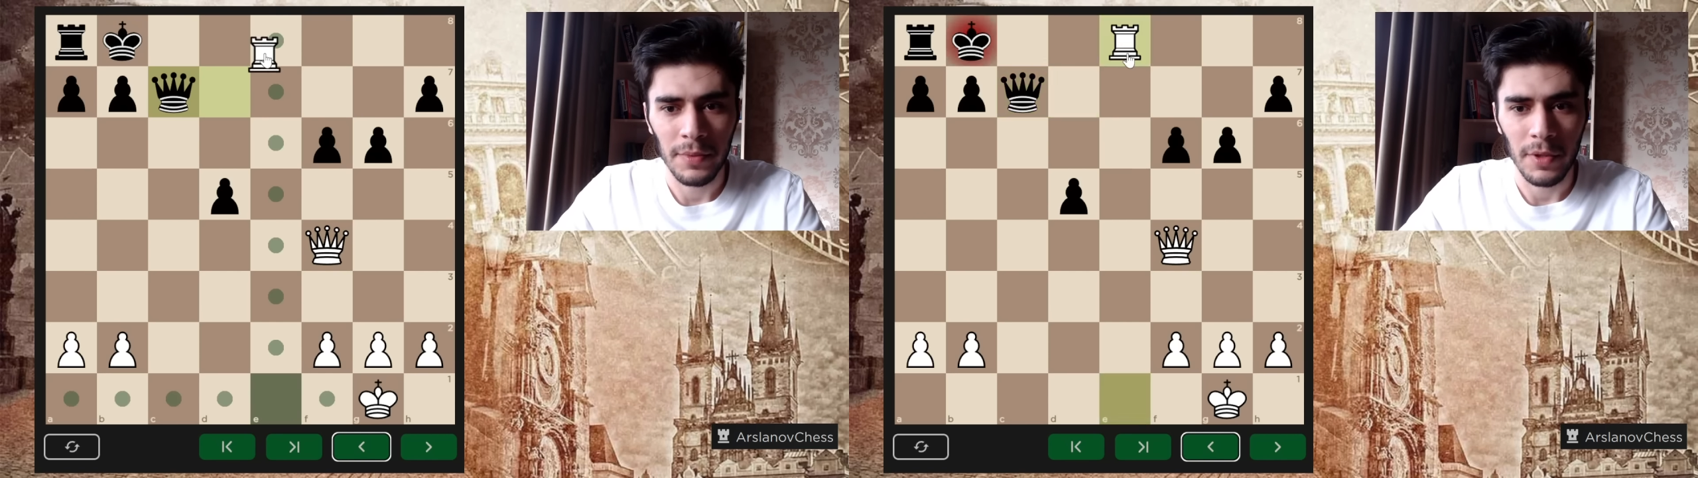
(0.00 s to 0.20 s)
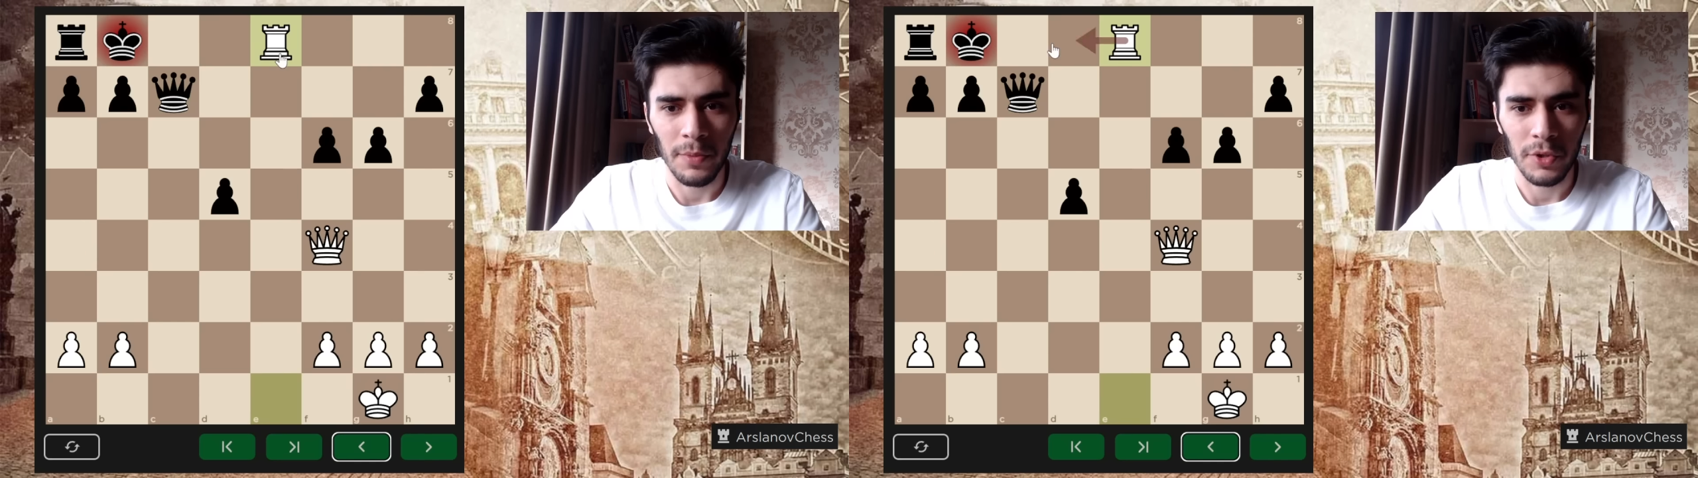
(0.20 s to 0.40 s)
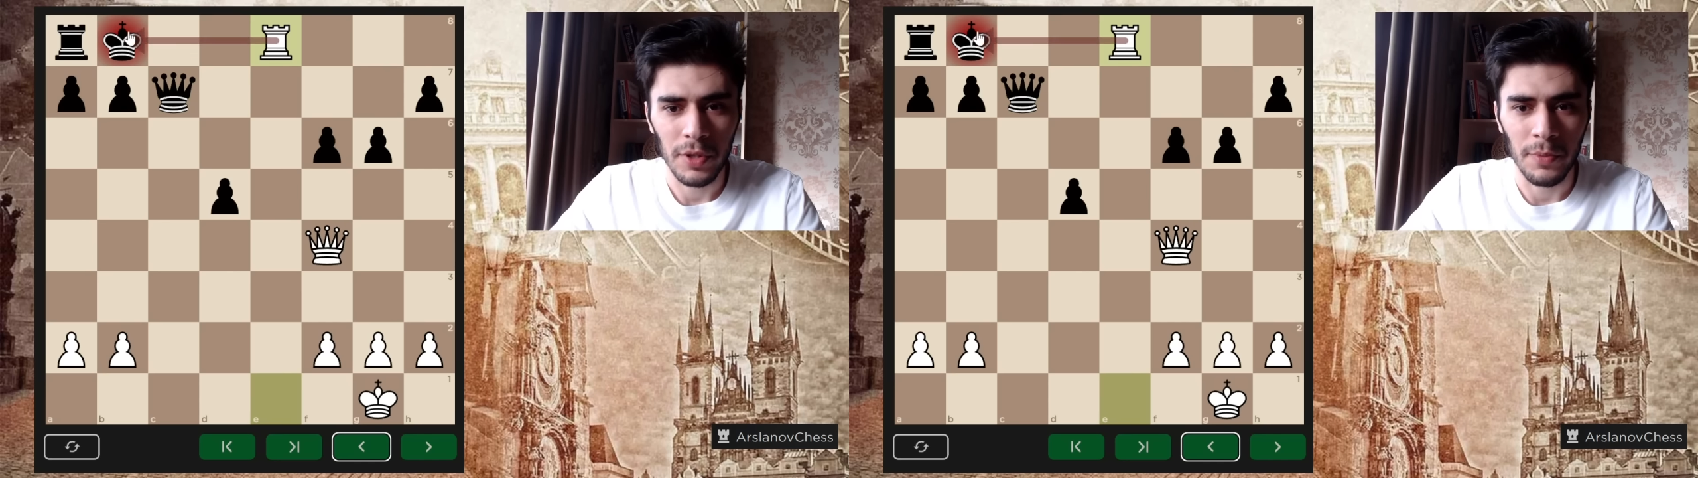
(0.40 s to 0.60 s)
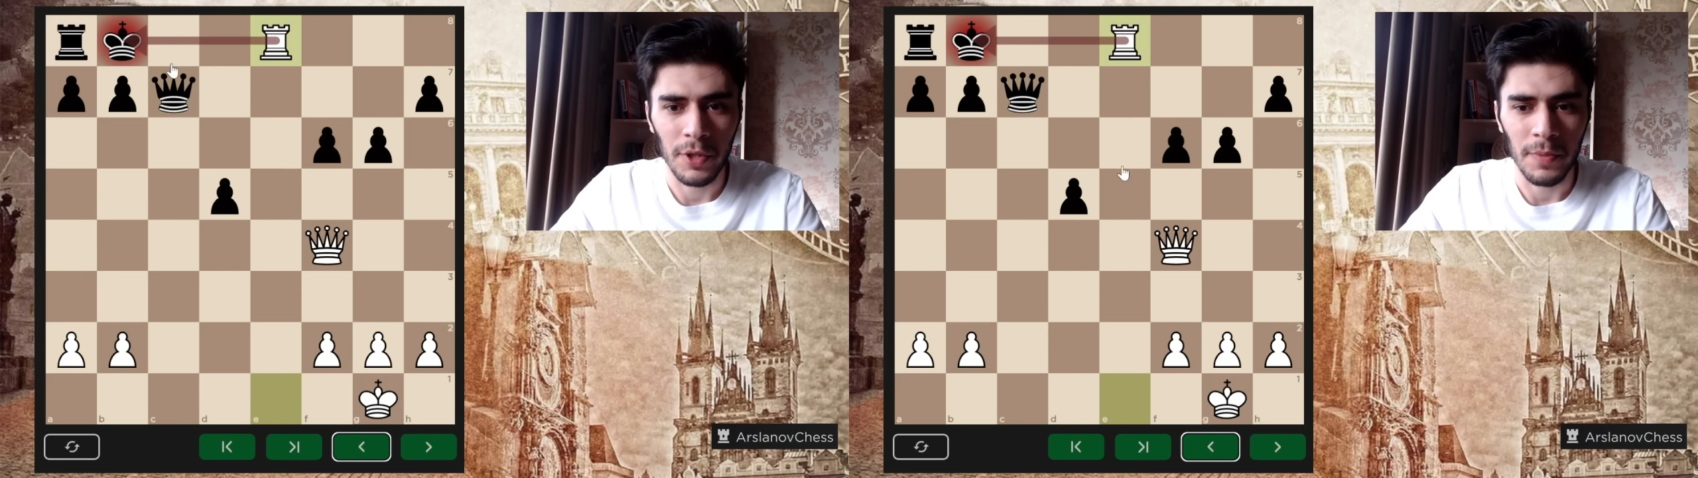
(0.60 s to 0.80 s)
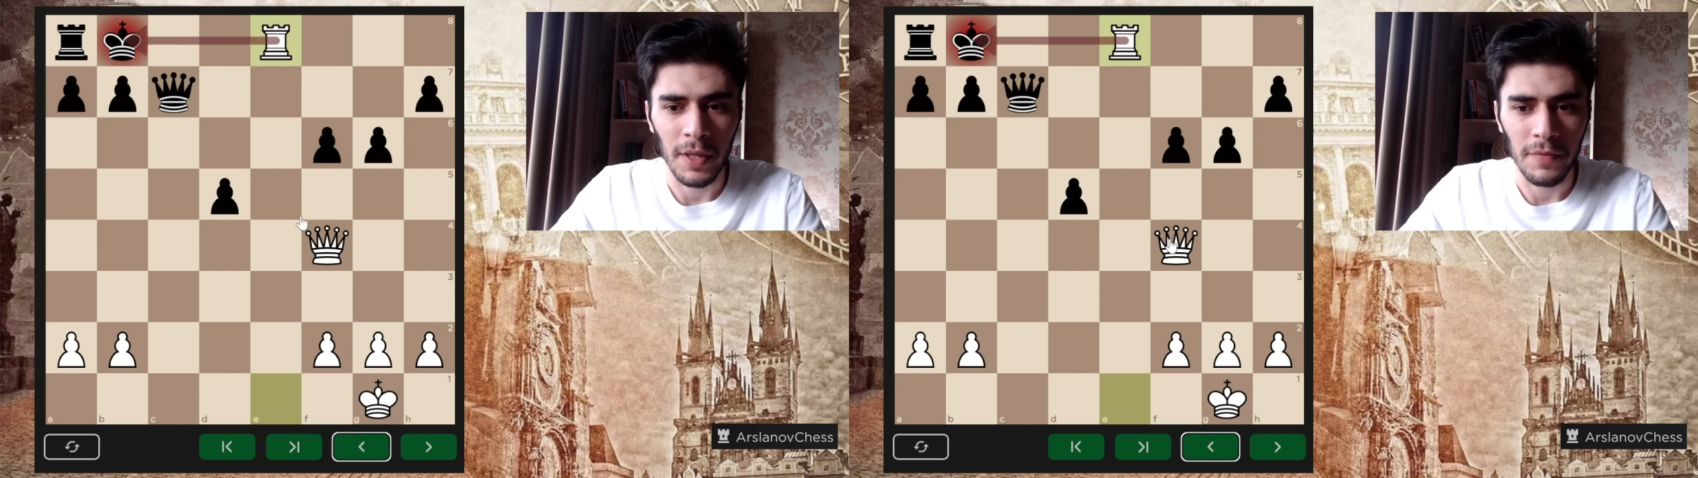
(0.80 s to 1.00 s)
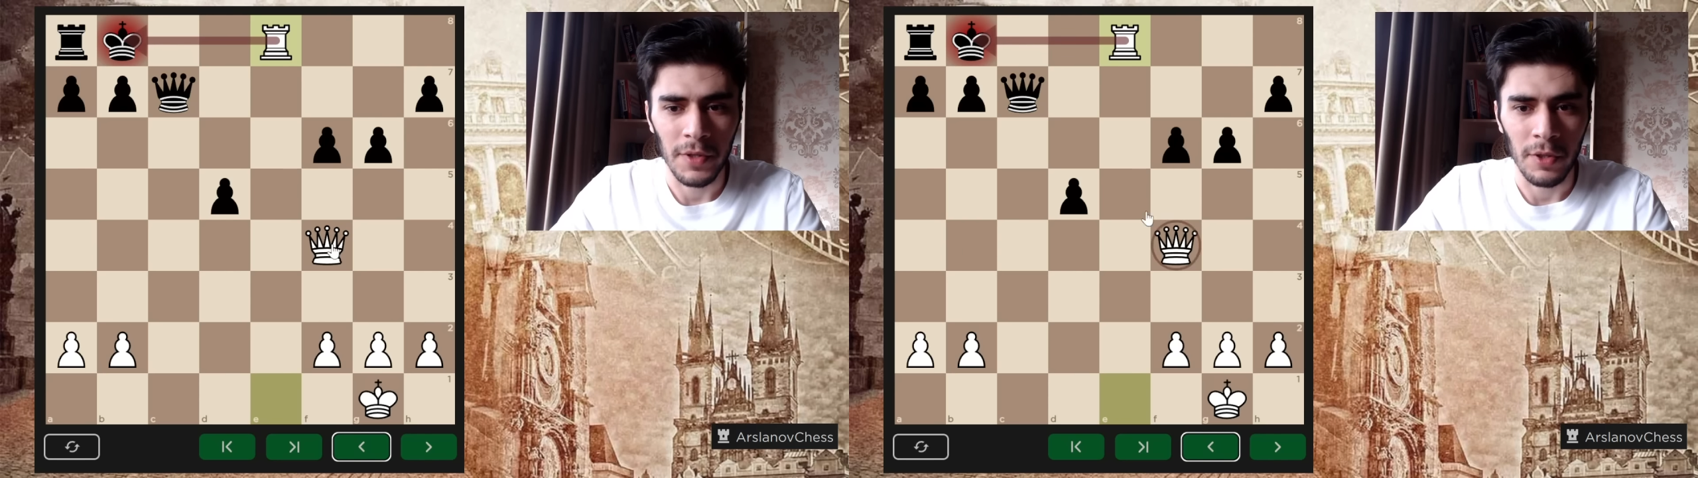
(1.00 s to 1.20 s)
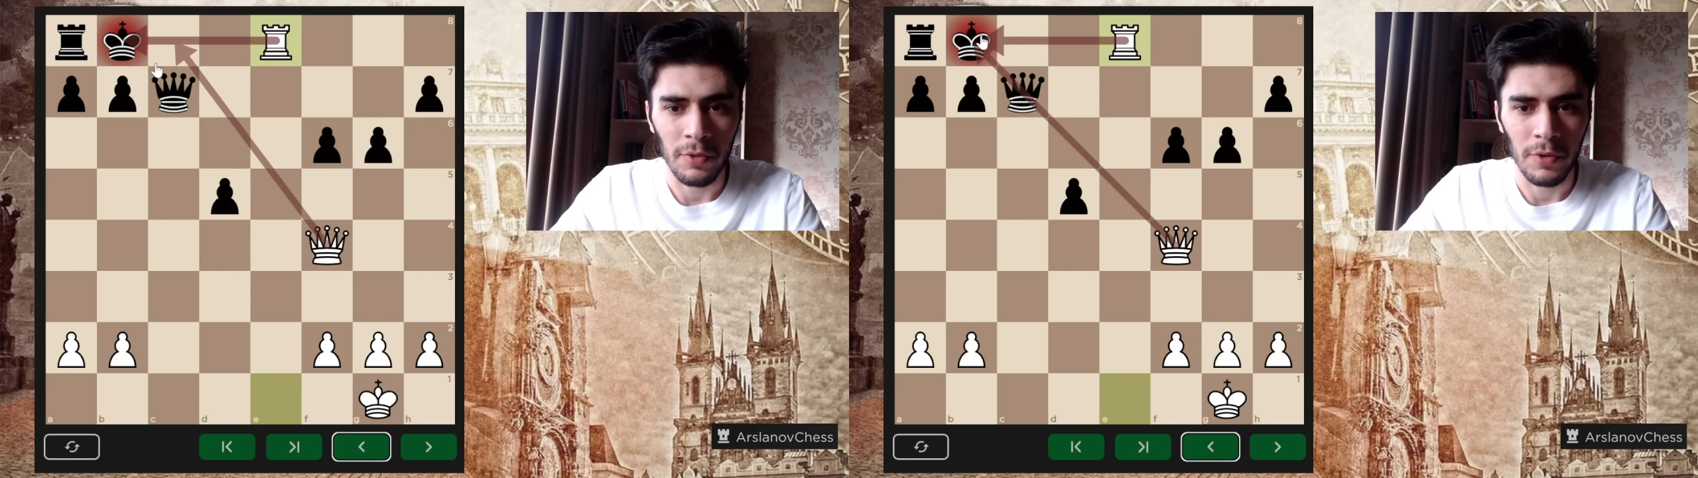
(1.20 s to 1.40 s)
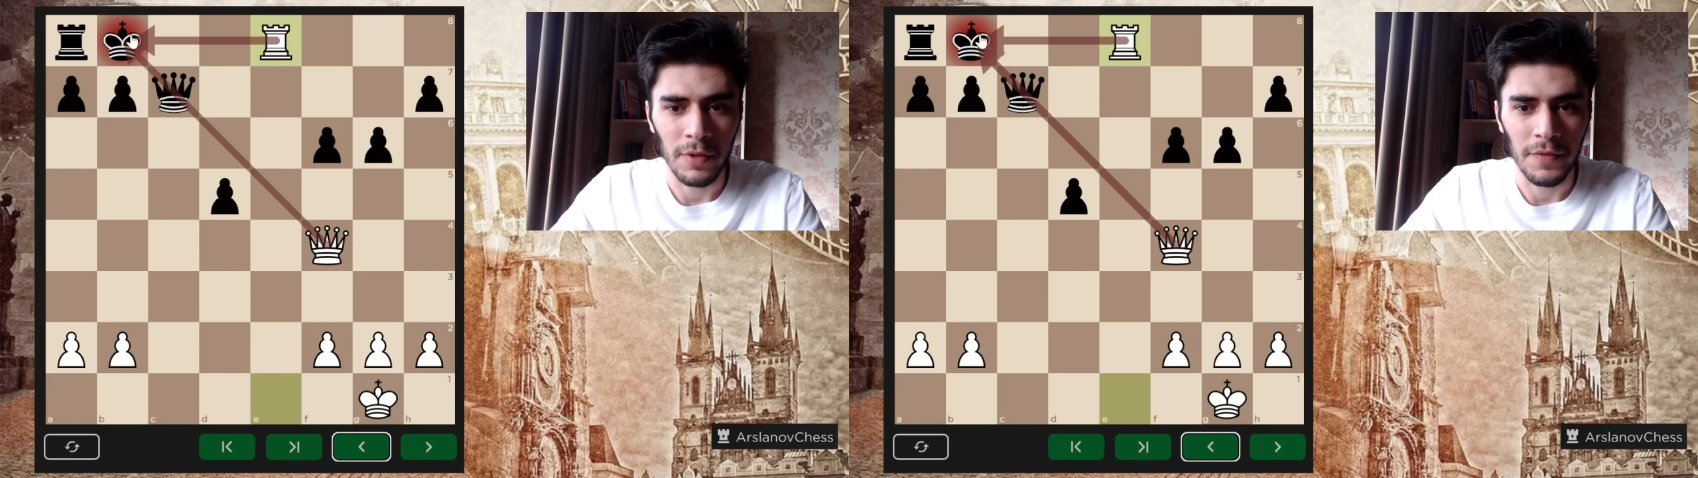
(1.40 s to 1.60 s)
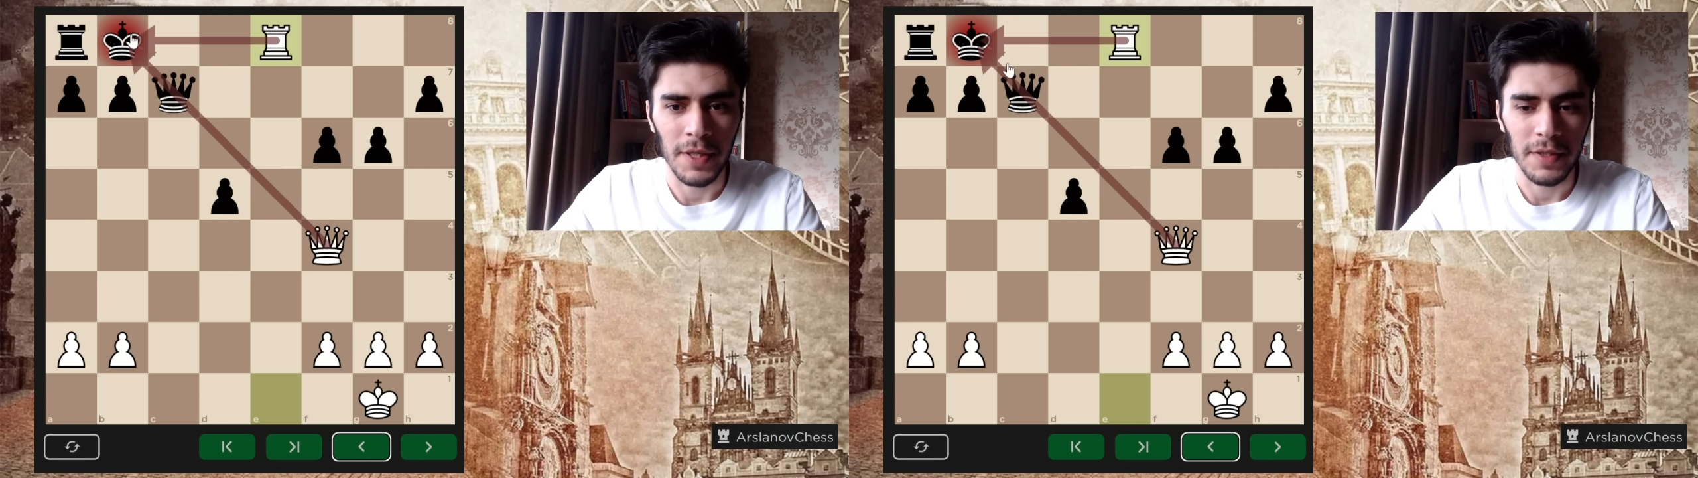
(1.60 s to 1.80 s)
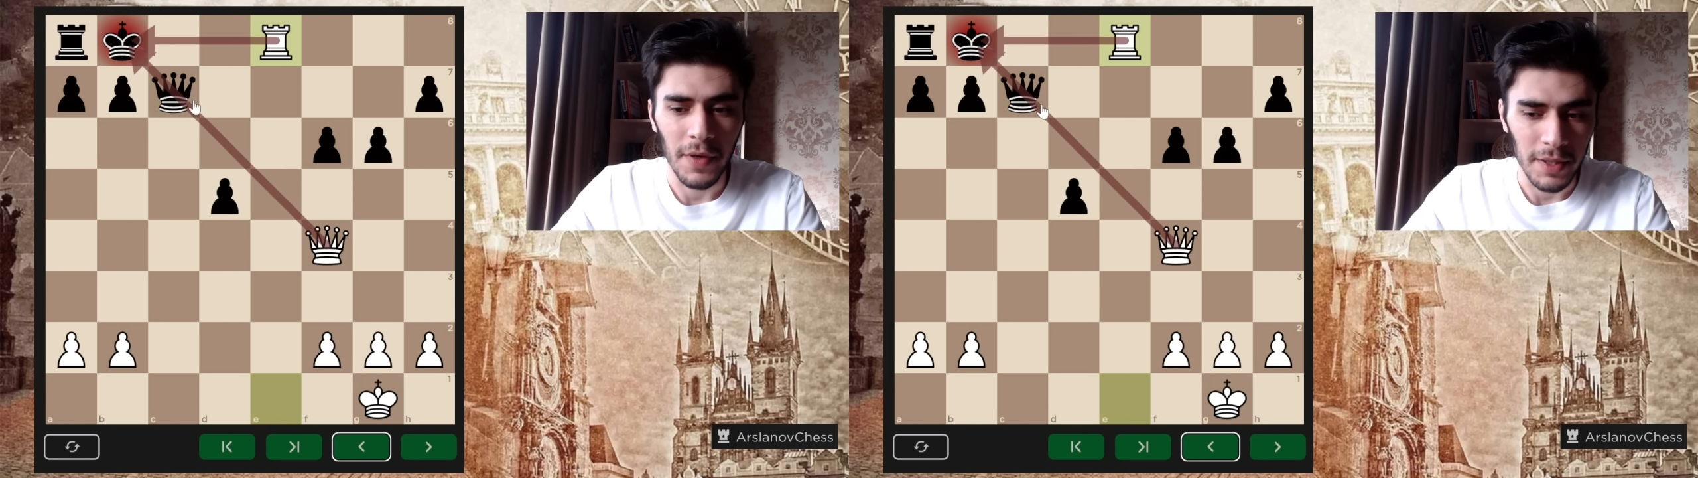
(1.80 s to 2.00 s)
потому что будет мат в один ход,
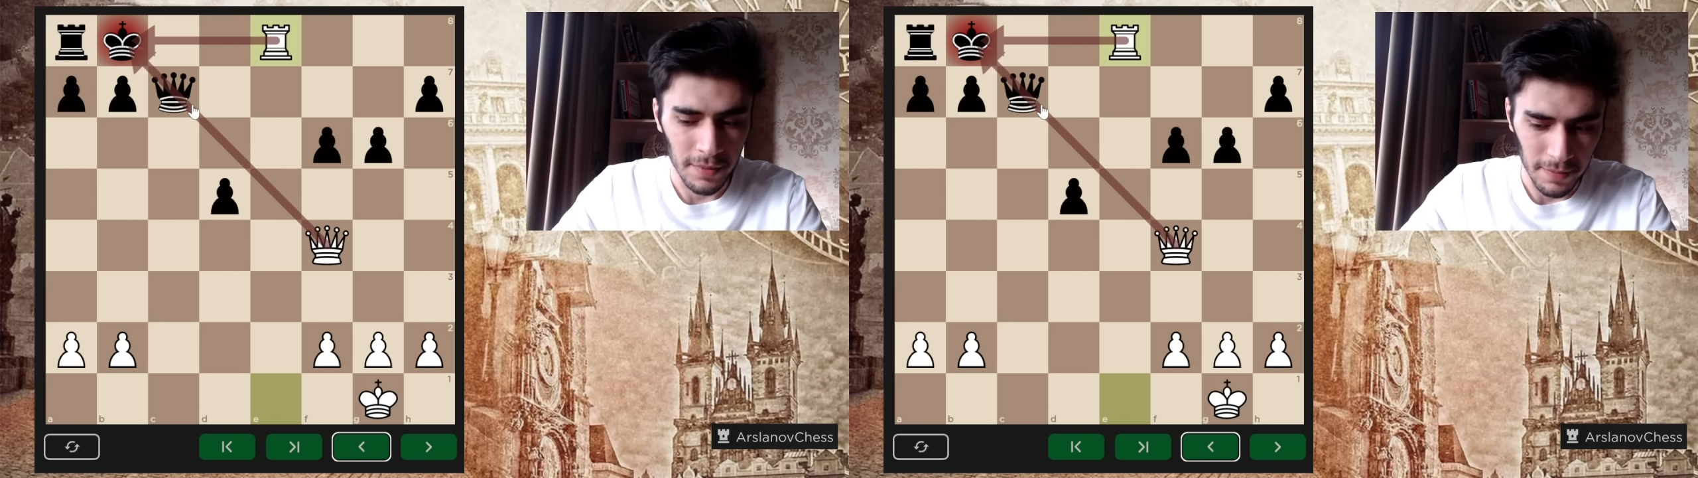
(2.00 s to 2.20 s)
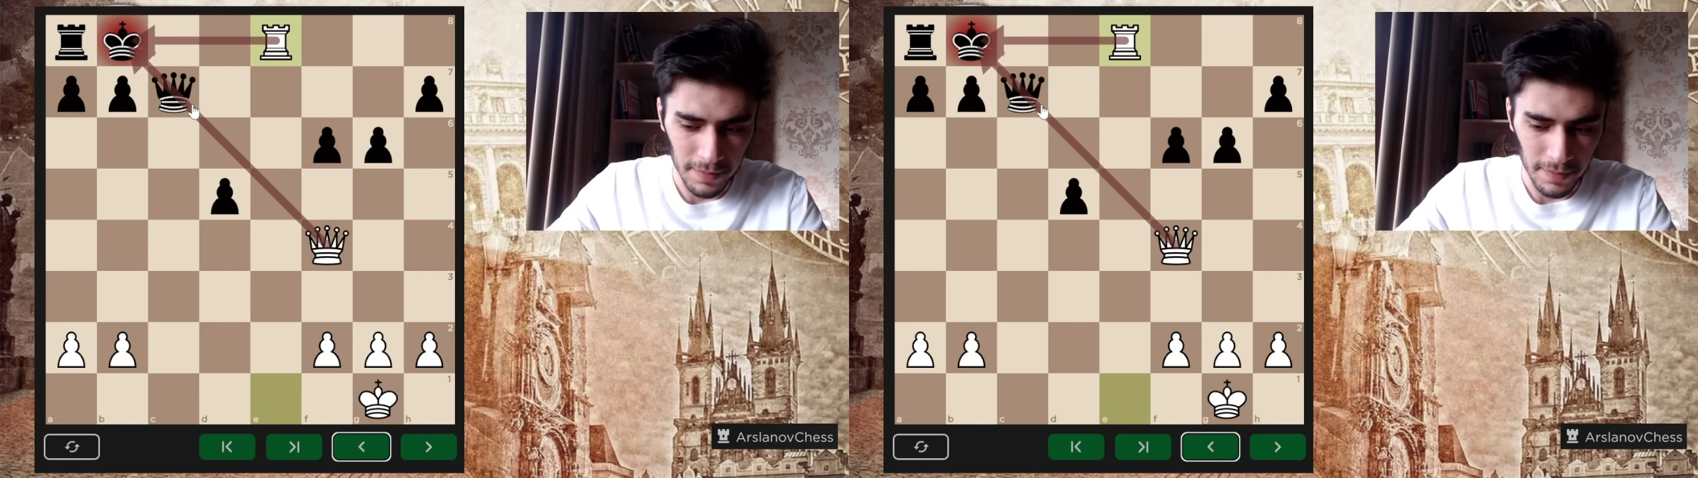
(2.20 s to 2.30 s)
ферзь связан.